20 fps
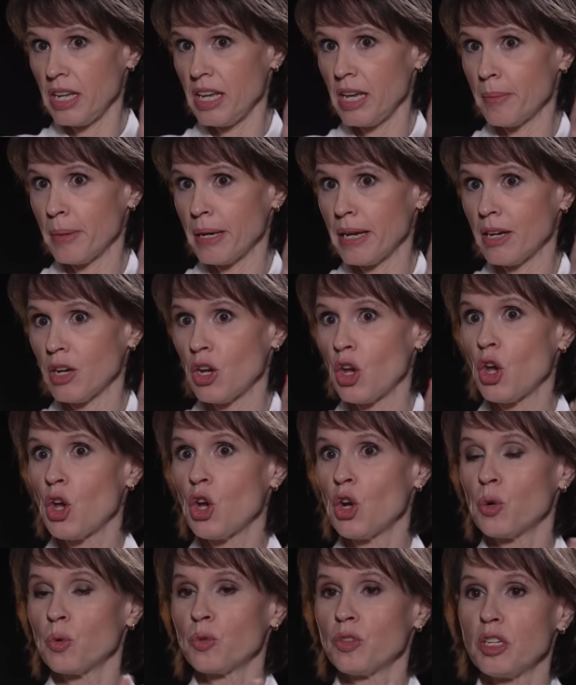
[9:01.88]
nehme
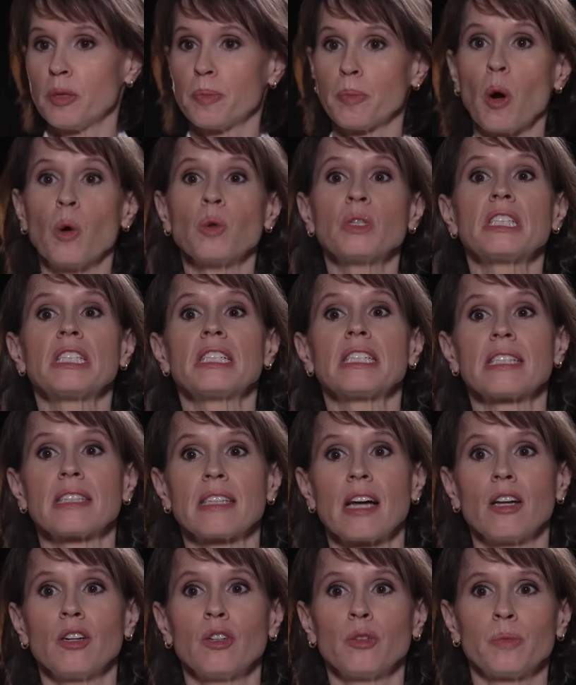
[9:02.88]
und ich poste das
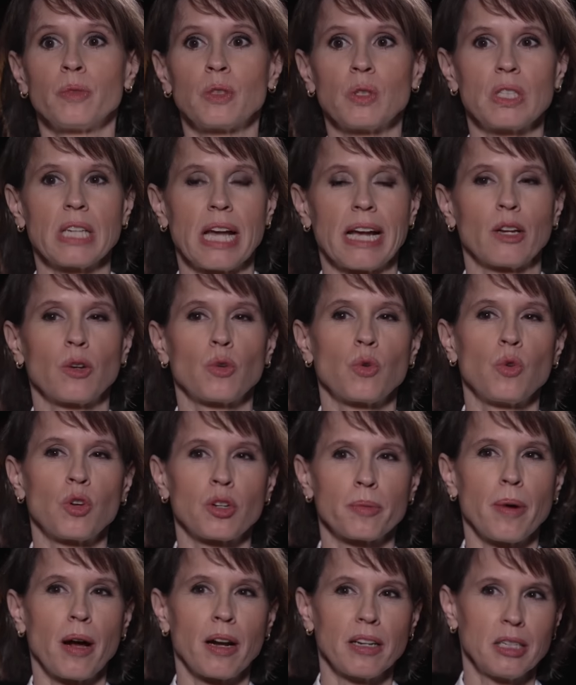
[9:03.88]
dann, um zu zeigen,
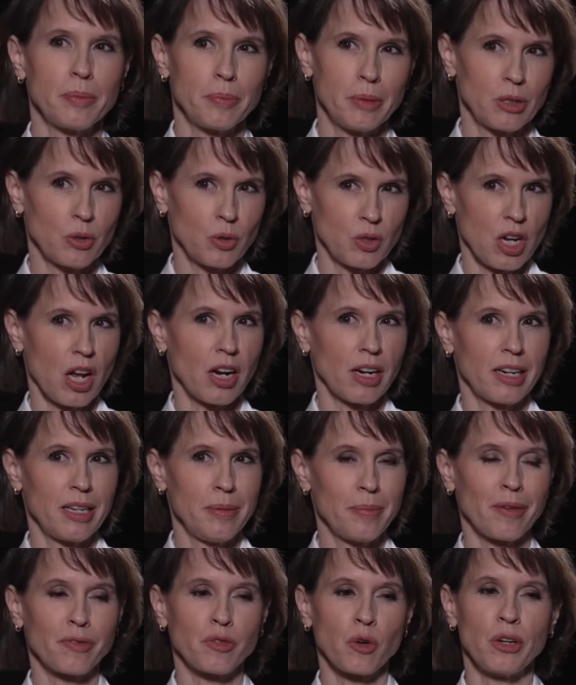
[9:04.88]
guckt mal, ich bin total
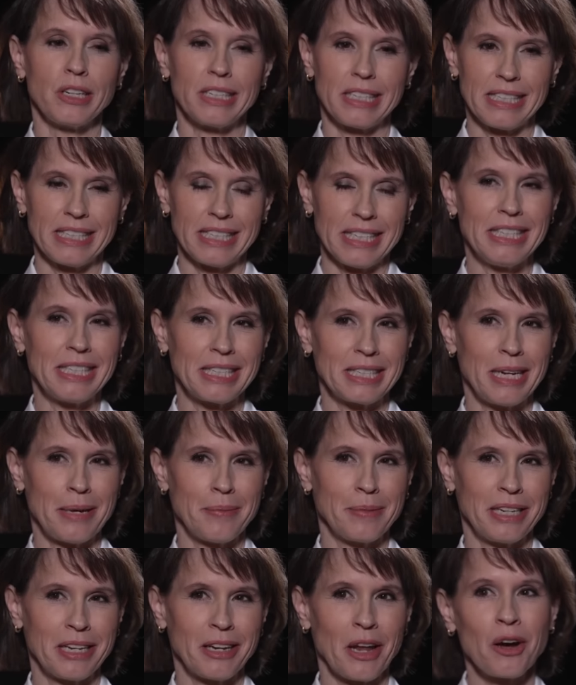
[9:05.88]
klimafreundlich, ich
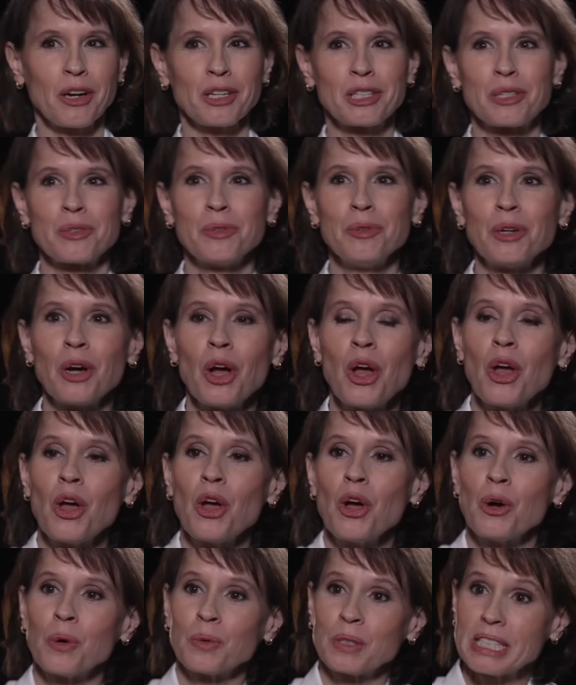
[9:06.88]
nehme den Nachtzug.
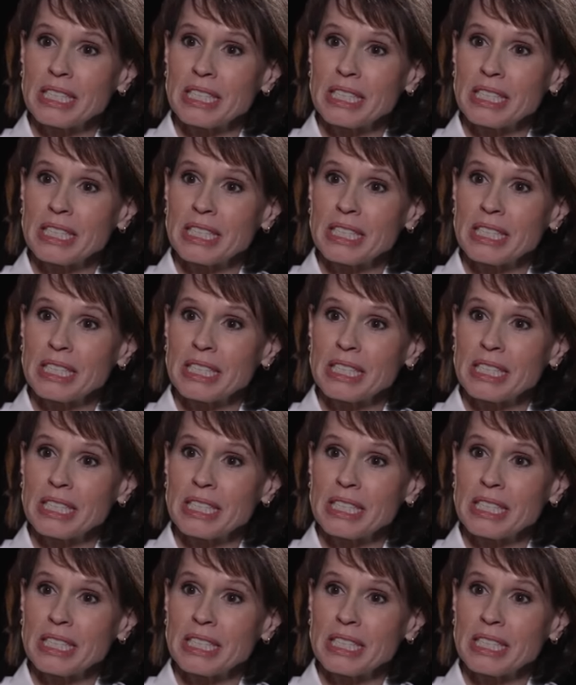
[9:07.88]
Und